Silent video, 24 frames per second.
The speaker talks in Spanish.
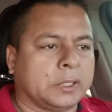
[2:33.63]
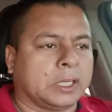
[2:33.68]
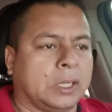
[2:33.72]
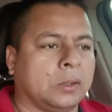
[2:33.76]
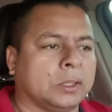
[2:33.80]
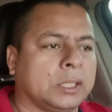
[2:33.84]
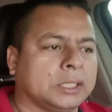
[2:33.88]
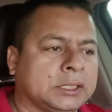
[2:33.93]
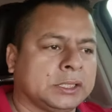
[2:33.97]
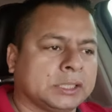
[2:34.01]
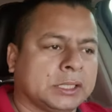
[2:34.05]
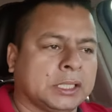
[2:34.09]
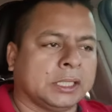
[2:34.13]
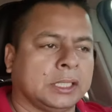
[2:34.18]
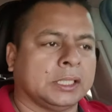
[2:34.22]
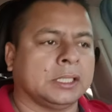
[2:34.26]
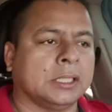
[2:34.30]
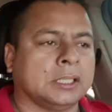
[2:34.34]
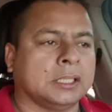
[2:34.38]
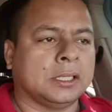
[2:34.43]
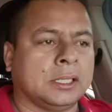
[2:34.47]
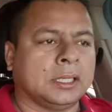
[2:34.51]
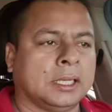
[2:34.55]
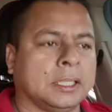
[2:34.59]
Ahora sí
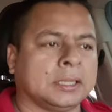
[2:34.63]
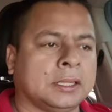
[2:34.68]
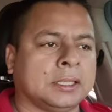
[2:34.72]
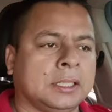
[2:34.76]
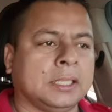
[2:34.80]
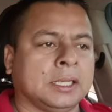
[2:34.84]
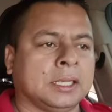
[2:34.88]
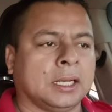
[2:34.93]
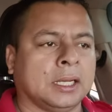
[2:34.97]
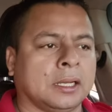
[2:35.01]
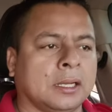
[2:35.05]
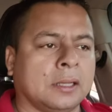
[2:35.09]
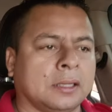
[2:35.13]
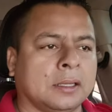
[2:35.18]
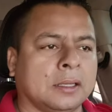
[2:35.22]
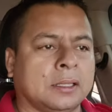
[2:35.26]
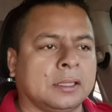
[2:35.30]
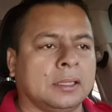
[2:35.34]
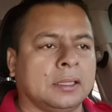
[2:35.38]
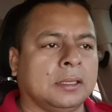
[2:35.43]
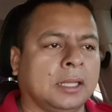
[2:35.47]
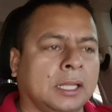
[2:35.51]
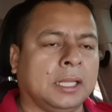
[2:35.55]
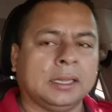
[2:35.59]
que la tía
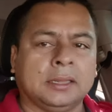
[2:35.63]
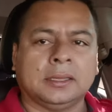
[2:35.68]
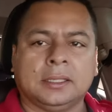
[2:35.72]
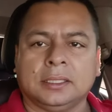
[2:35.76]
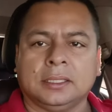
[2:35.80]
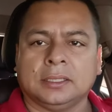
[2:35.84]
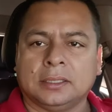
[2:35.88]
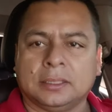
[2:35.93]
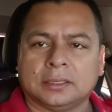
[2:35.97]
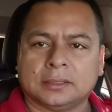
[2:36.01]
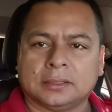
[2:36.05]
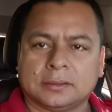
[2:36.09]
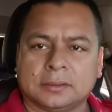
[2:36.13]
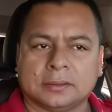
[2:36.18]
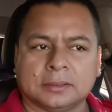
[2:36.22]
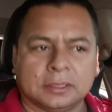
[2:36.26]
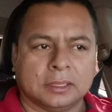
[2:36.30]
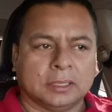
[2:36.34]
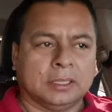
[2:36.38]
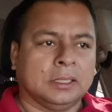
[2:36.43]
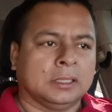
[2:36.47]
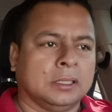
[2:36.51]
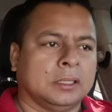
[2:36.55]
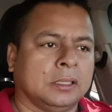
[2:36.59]
Naldi
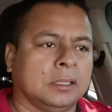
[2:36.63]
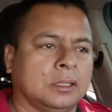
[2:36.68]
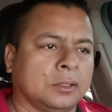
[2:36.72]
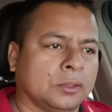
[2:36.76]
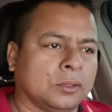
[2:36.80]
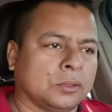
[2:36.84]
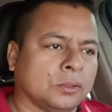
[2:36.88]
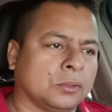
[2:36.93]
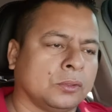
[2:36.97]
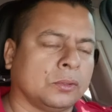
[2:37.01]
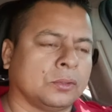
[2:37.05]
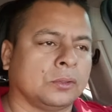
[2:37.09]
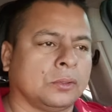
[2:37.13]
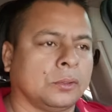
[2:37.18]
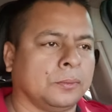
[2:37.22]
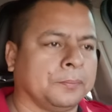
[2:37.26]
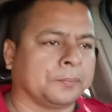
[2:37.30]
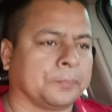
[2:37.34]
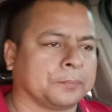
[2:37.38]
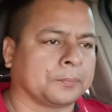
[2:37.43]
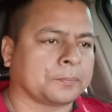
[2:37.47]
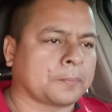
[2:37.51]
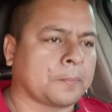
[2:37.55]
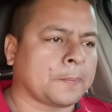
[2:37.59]
no.
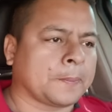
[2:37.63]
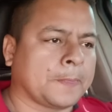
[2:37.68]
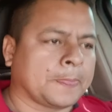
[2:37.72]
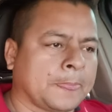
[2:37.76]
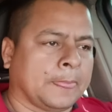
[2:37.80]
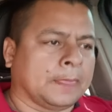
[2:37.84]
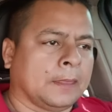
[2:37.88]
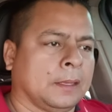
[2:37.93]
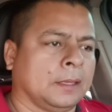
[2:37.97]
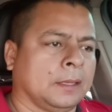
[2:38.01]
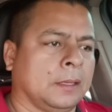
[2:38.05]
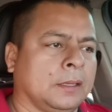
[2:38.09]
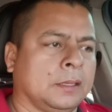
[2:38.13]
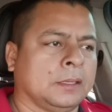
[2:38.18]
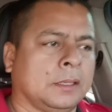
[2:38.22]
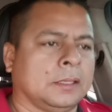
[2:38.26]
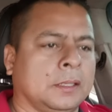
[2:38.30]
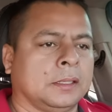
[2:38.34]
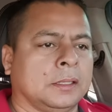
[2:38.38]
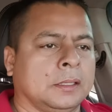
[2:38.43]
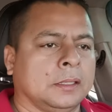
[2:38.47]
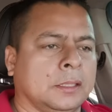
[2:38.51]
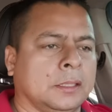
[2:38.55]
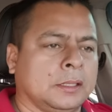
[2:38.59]

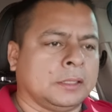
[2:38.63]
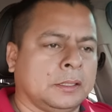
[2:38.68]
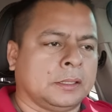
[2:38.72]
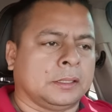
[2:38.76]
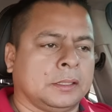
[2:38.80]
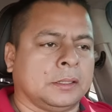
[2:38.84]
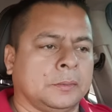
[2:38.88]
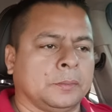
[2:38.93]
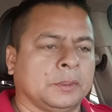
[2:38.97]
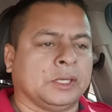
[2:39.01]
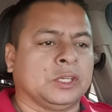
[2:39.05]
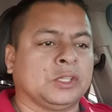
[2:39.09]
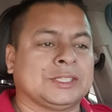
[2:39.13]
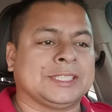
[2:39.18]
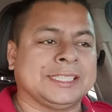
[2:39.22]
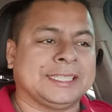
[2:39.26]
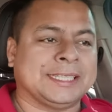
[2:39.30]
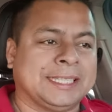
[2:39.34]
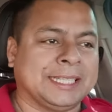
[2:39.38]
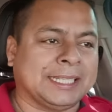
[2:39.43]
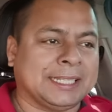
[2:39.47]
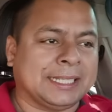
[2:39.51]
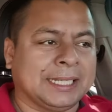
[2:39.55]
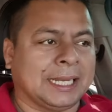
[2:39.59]
Eh, bueno, sí
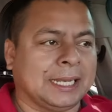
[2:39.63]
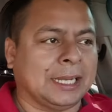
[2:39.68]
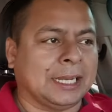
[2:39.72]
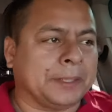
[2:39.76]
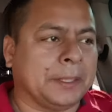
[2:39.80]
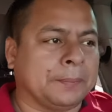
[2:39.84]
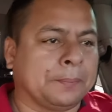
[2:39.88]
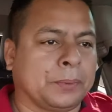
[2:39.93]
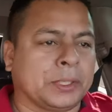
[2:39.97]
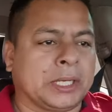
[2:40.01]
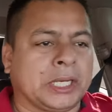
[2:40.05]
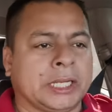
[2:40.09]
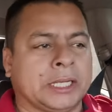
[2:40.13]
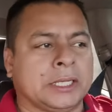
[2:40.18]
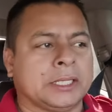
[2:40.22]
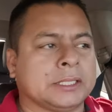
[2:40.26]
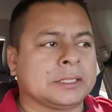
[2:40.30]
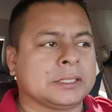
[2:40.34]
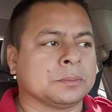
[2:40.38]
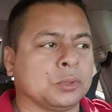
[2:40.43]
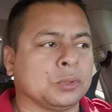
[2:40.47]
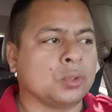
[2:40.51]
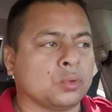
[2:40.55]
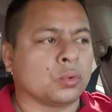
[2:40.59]
tiene alambre, pero
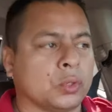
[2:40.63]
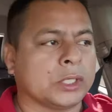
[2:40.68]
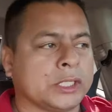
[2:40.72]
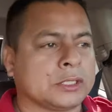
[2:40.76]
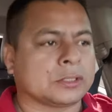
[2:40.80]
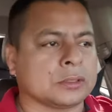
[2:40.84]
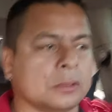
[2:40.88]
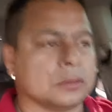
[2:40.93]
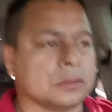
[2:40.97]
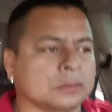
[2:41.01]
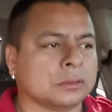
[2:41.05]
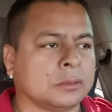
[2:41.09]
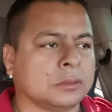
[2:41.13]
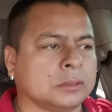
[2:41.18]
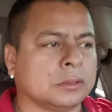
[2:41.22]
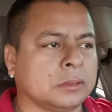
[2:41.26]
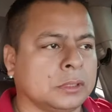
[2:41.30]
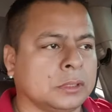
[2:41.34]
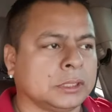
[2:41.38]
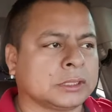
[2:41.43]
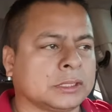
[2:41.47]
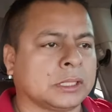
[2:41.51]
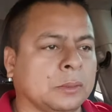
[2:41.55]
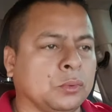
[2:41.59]
es muy grueso.
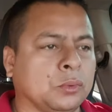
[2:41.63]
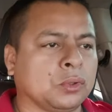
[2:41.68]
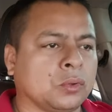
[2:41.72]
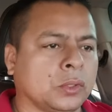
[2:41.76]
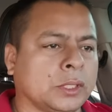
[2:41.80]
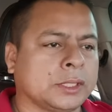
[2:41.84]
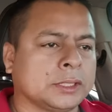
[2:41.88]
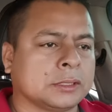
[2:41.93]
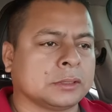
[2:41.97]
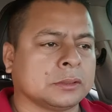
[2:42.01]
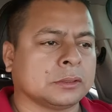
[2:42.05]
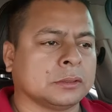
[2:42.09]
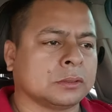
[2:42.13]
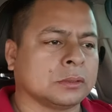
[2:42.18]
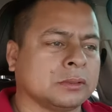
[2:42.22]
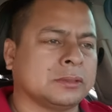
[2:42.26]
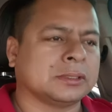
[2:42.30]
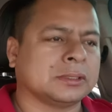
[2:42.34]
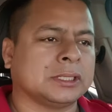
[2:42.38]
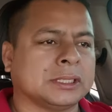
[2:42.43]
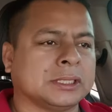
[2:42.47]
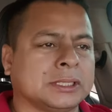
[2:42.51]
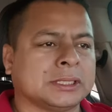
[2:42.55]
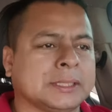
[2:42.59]
Está muy grueso,
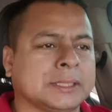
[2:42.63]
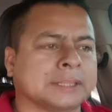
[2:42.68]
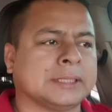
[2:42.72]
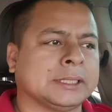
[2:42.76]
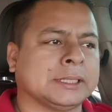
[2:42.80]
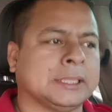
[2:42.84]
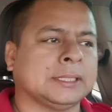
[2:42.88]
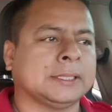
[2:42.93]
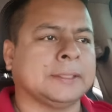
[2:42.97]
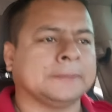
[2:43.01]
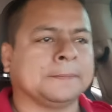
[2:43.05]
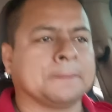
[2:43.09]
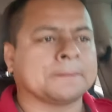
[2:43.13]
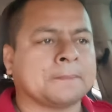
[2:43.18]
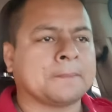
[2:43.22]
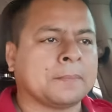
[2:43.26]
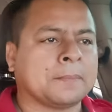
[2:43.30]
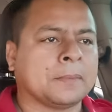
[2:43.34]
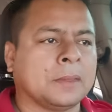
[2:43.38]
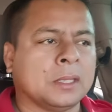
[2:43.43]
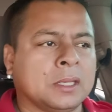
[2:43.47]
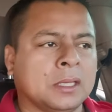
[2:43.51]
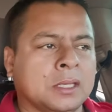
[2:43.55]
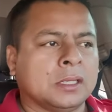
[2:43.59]
entonces este.
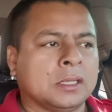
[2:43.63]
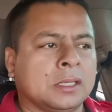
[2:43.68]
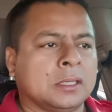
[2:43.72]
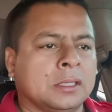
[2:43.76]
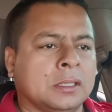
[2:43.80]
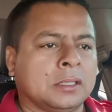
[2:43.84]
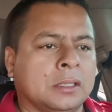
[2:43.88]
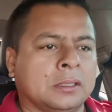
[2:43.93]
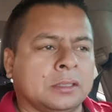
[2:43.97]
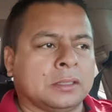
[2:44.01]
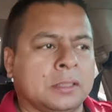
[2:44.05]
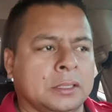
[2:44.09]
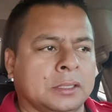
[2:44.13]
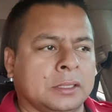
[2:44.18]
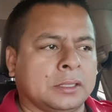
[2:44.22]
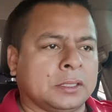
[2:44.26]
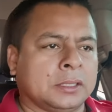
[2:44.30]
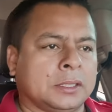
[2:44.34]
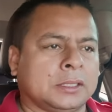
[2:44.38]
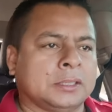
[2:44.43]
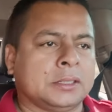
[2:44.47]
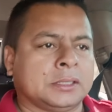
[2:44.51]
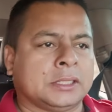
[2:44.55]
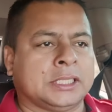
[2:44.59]

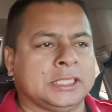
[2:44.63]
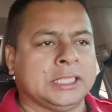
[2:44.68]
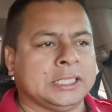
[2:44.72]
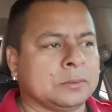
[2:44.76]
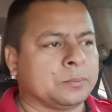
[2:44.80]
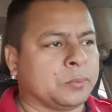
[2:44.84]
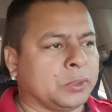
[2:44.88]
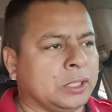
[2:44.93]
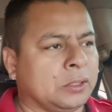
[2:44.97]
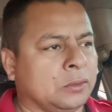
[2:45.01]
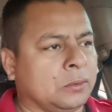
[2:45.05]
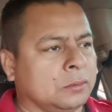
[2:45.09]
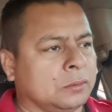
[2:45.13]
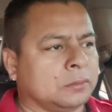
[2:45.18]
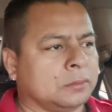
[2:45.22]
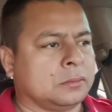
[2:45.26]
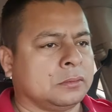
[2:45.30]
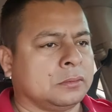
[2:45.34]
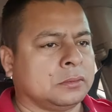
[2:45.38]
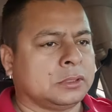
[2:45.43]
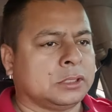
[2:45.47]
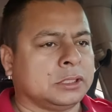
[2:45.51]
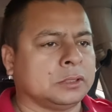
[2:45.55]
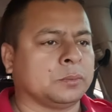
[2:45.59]
Eh, sí es bueno,
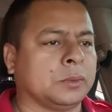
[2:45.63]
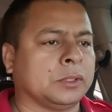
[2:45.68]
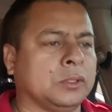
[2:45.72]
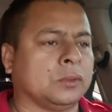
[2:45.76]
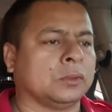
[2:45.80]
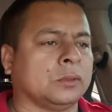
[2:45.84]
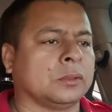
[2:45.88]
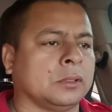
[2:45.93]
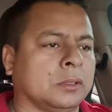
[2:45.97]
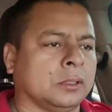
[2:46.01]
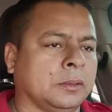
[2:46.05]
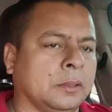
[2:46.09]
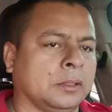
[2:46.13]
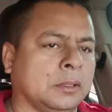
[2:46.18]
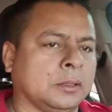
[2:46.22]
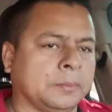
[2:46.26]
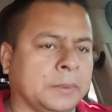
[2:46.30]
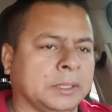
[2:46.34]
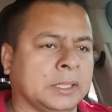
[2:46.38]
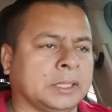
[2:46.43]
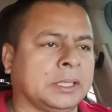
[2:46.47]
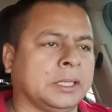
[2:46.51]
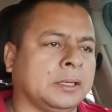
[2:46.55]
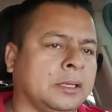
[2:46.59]
sí es bueno eh,
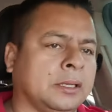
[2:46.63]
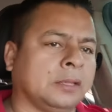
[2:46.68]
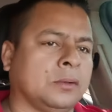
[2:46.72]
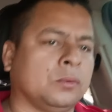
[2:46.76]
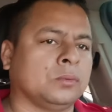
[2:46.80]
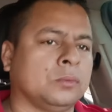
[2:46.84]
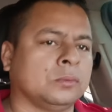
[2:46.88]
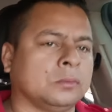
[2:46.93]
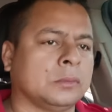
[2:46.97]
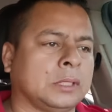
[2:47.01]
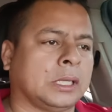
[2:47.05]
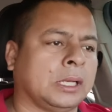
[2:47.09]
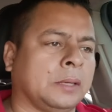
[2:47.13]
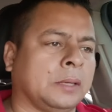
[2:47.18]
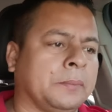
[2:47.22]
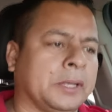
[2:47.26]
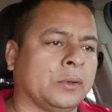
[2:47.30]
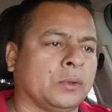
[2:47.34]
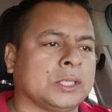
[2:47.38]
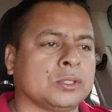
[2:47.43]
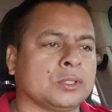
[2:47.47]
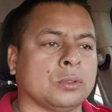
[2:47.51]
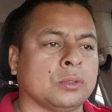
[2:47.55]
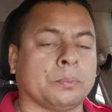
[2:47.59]
meterle un
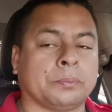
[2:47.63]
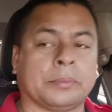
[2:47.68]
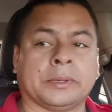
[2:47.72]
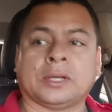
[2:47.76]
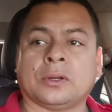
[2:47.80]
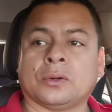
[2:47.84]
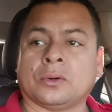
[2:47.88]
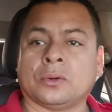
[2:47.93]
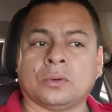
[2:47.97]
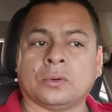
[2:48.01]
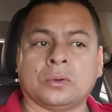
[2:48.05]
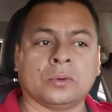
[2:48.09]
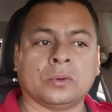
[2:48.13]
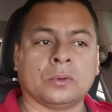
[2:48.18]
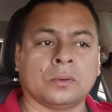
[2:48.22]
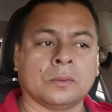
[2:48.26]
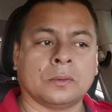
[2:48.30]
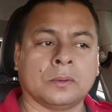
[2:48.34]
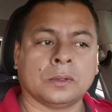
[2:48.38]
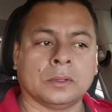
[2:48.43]
alambre grueso, pero